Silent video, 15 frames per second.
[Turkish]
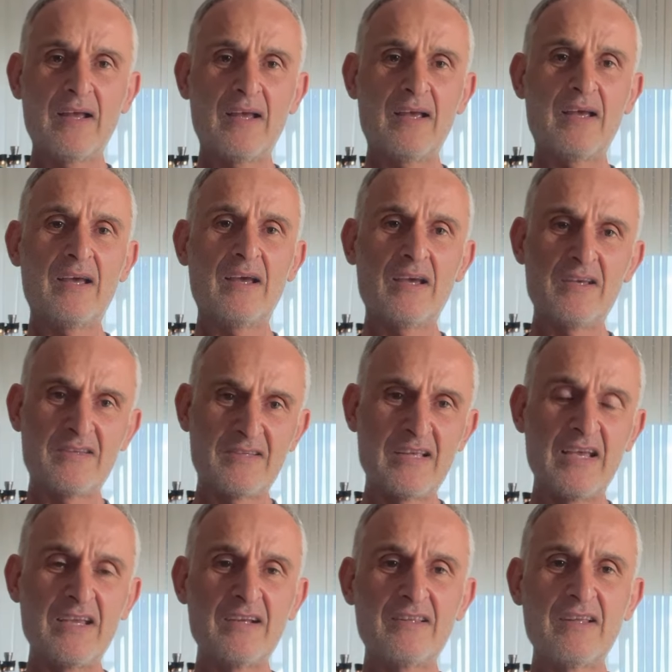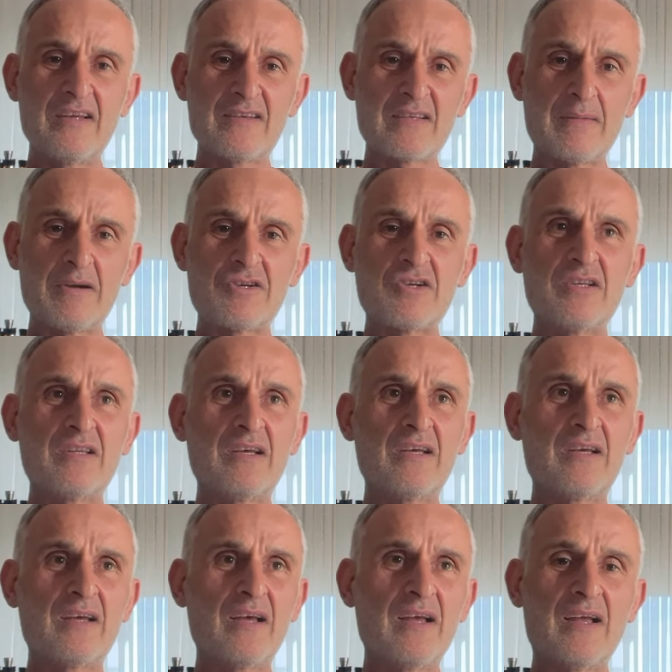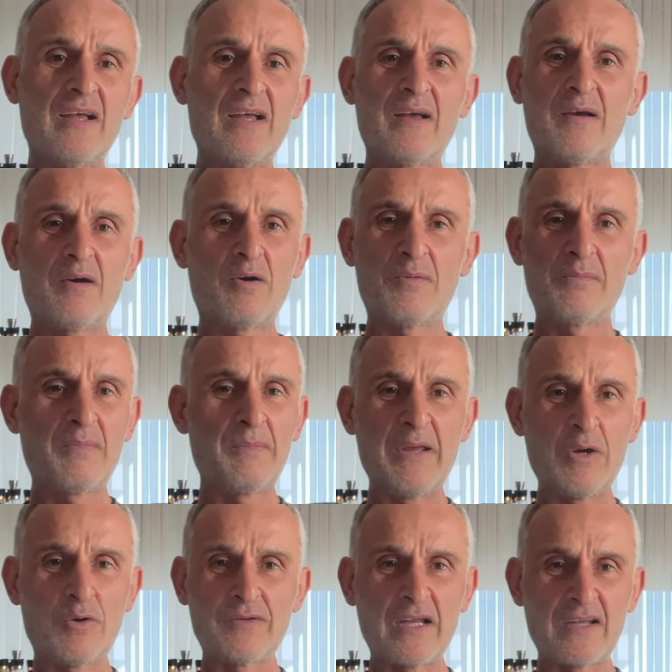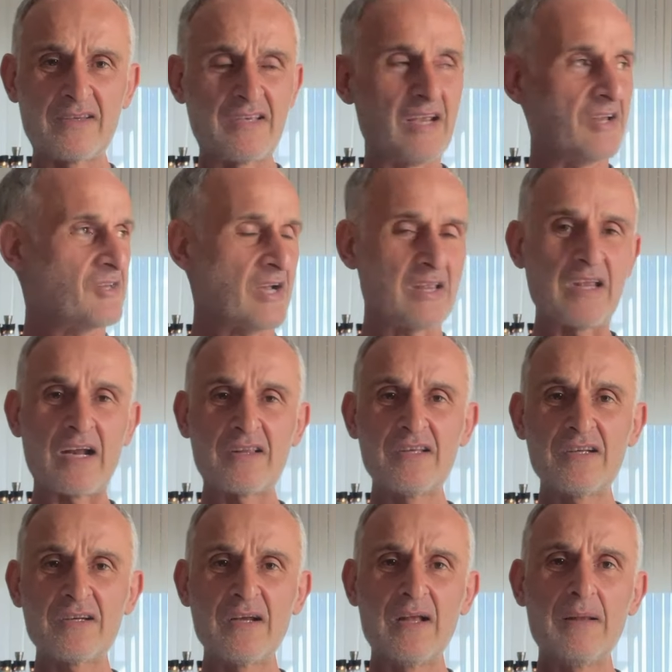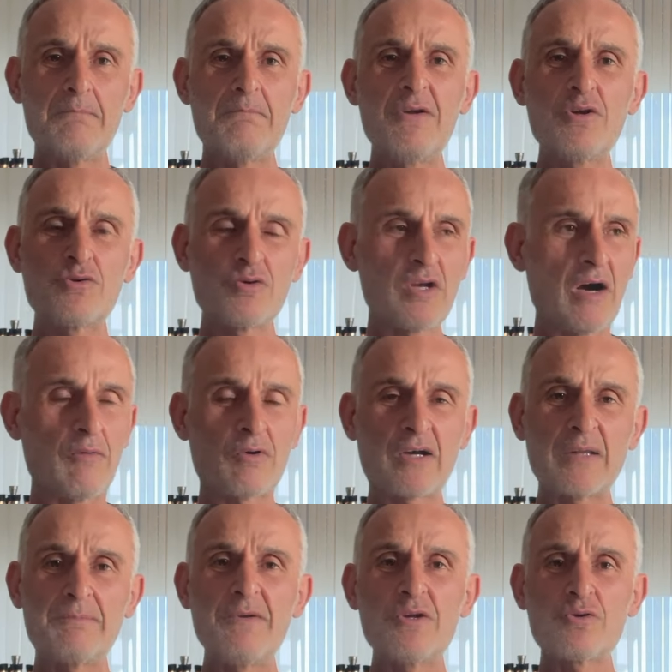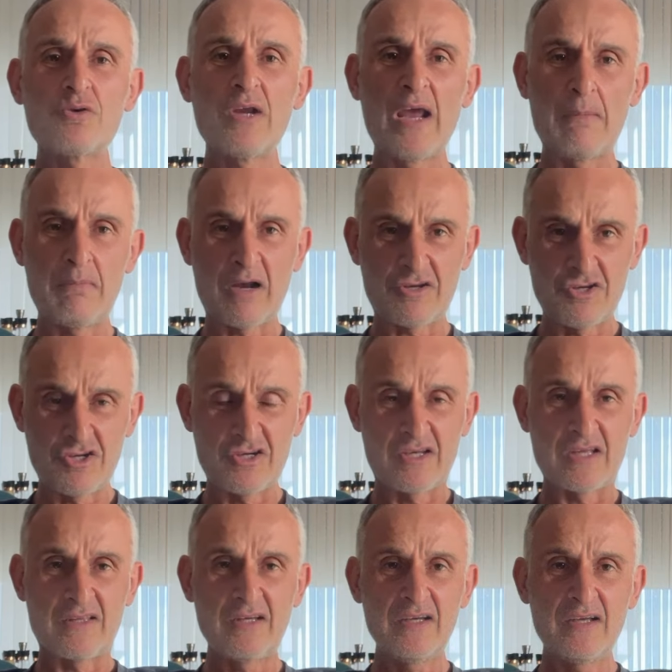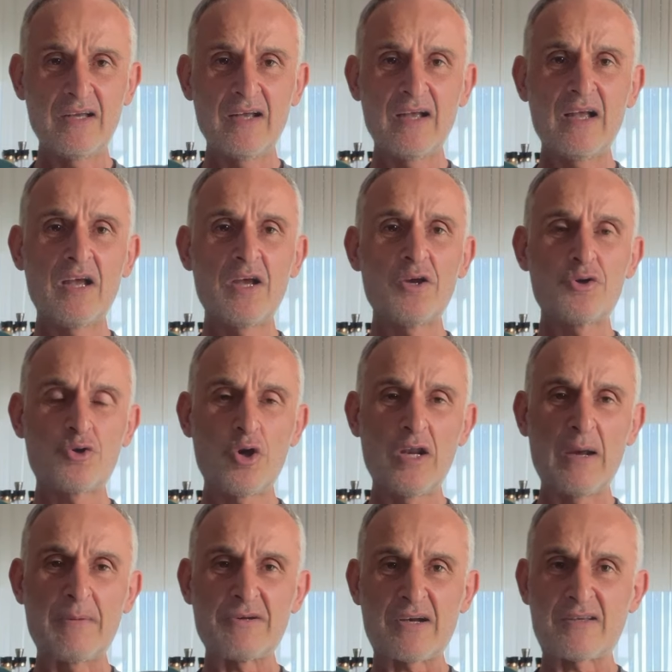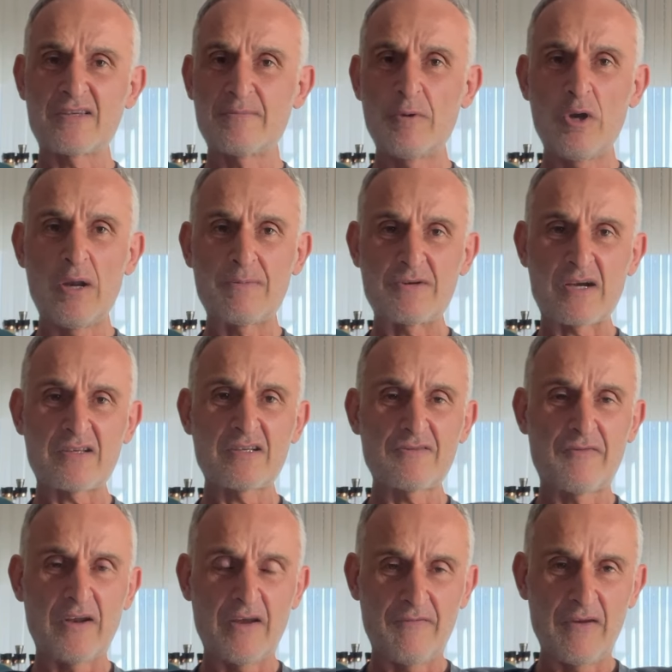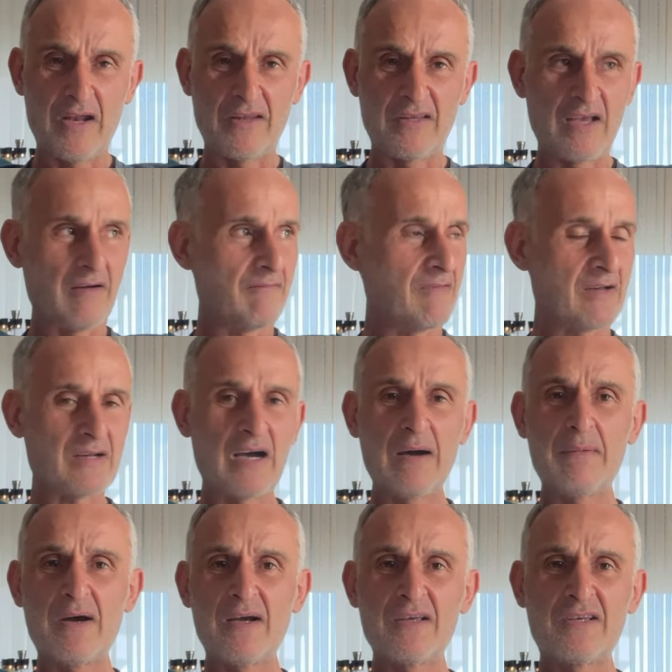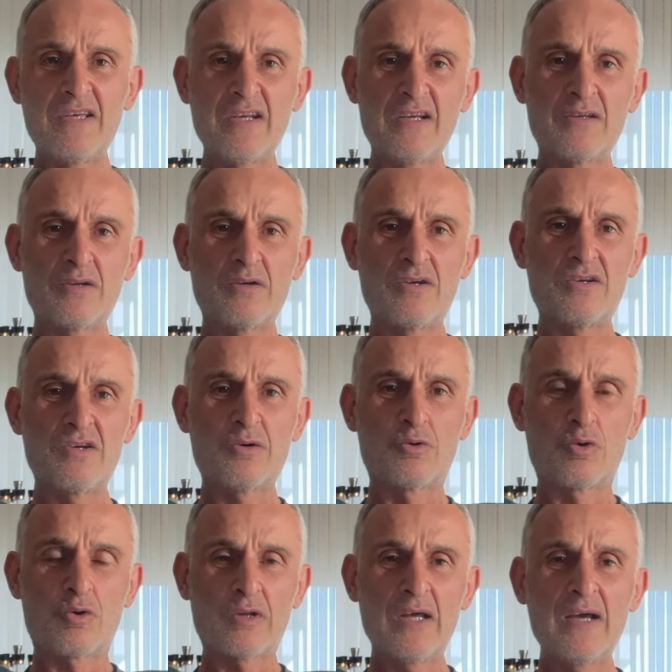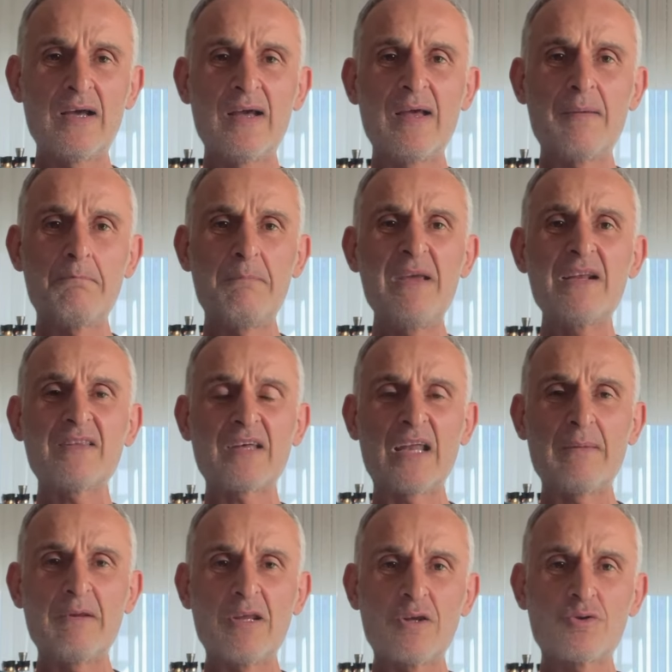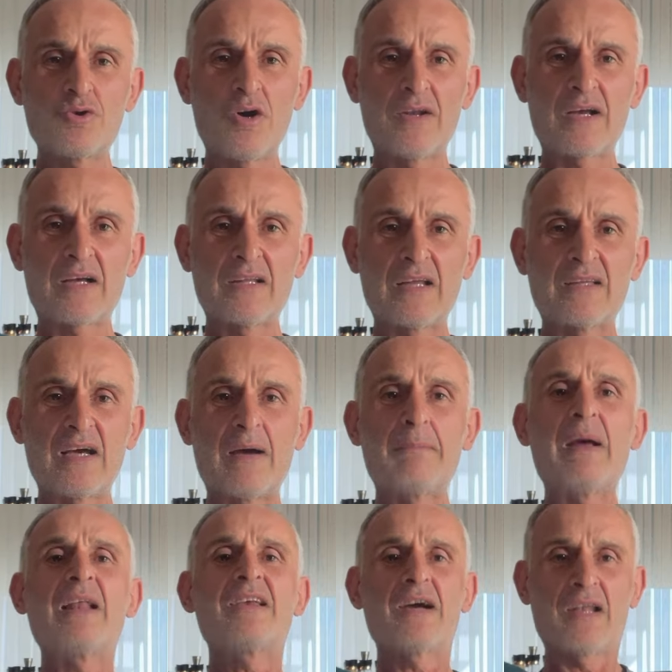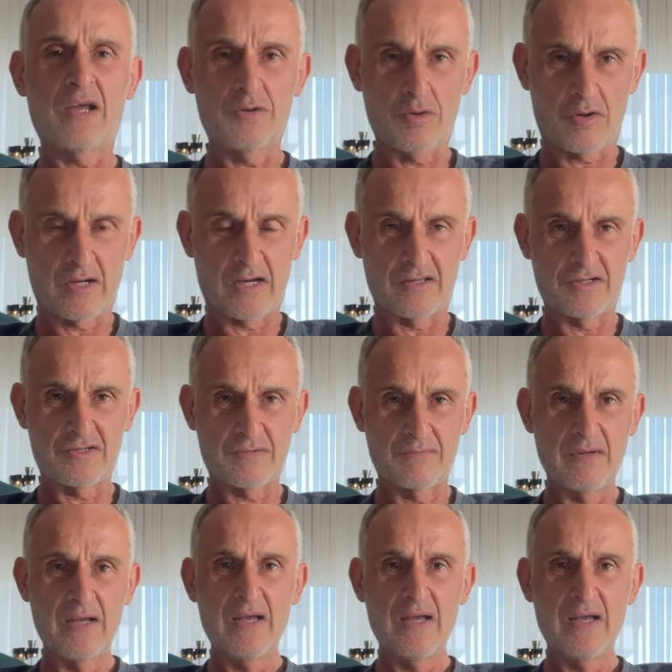E, siteye girdiğiniz zaman şimdi beni onlar da seyredeceklerdir. Bir sürü avukat, bir sürü emlakçı şirketi şöyle yapacaksınız, böyle yapacaksınız falan filan diyen var. Ama girin Google'a bir tane bile şu ana kadar daha belge alan yok kardeşim.